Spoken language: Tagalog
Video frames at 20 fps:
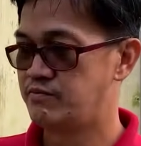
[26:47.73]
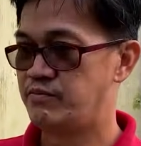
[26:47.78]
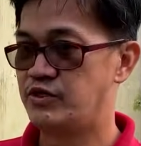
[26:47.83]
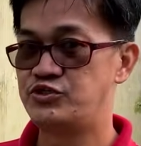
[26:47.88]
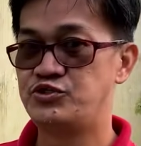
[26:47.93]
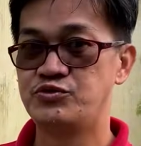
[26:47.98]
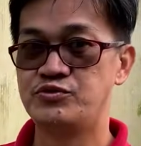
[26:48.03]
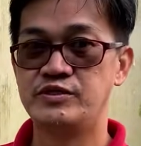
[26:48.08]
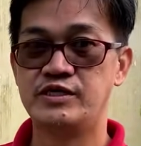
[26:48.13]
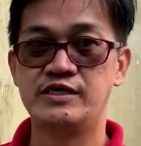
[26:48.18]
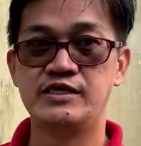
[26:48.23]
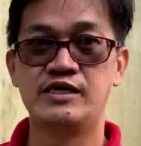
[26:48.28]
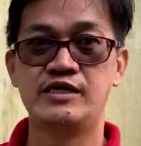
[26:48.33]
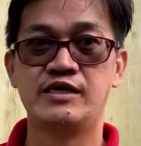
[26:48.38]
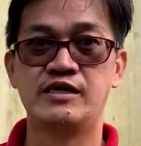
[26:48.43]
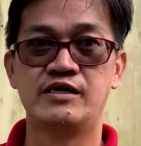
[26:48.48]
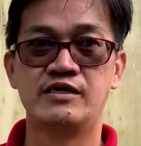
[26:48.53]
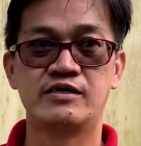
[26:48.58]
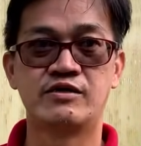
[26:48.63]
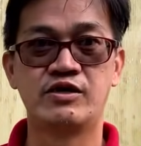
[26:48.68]
mature na
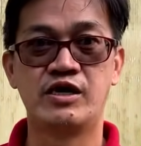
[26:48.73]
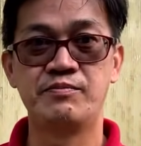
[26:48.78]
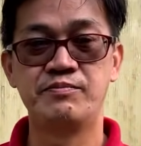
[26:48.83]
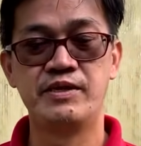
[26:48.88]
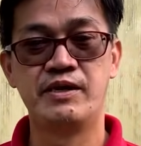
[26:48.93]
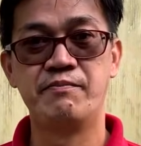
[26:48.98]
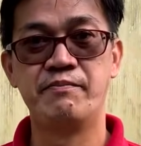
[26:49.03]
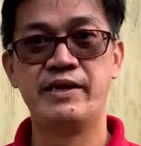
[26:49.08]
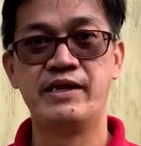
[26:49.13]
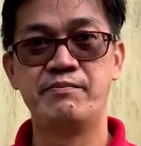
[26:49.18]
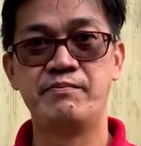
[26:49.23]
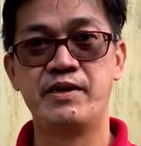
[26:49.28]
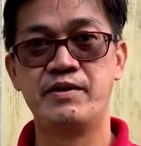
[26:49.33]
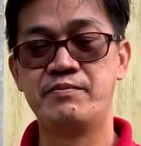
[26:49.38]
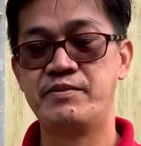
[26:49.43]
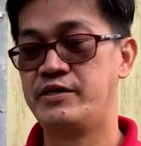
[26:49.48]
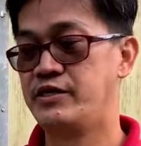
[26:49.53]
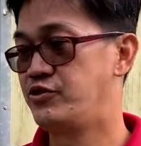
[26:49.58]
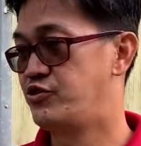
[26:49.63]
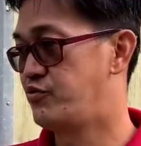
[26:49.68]
na crop ng bell
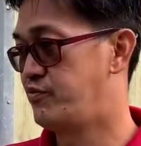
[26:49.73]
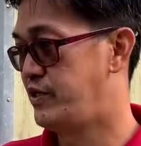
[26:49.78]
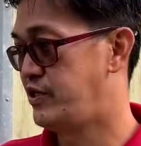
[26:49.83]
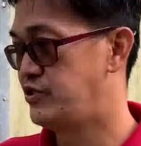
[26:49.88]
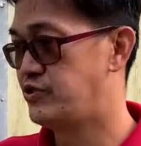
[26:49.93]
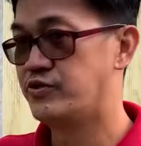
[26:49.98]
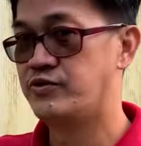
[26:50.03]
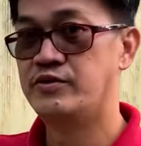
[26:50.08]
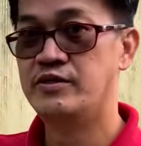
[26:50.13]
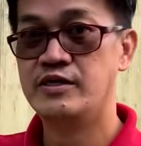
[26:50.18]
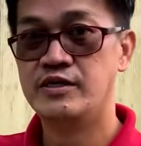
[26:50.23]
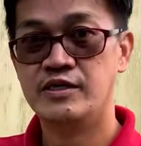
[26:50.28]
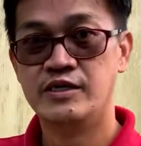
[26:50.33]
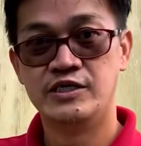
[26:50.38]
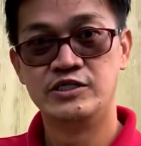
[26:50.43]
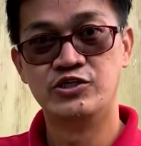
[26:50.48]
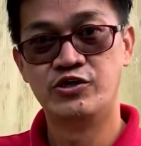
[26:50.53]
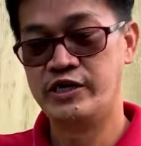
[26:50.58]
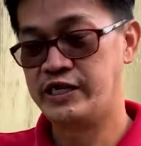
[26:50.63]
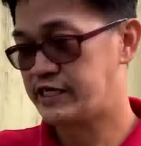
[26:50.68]
pepper and tomato.
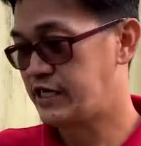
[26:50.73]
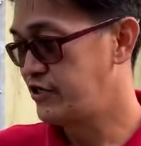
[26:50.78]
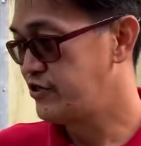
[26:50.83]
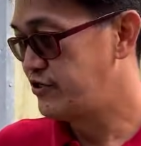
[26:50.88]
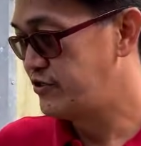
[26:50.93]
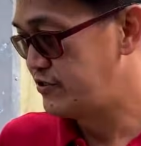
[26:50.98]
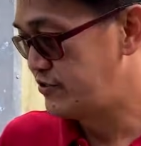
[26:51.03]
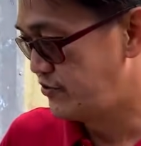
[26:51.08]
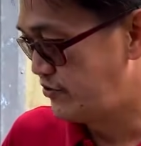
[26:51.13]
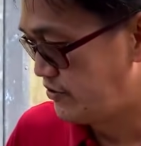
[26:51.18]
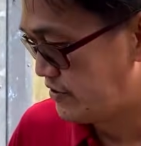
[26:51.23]
So halika kayo, tuloy